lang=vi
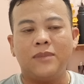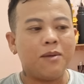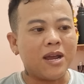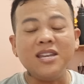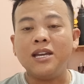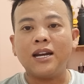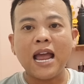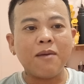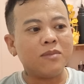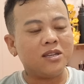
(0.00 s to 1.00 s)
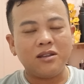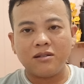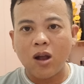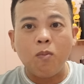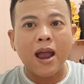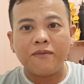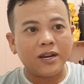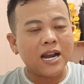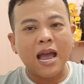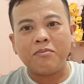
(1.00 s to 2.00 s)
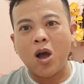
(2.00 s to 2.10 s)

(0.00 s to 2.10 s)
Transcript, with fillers: em thấy Việt Nam mình công an Việt Nam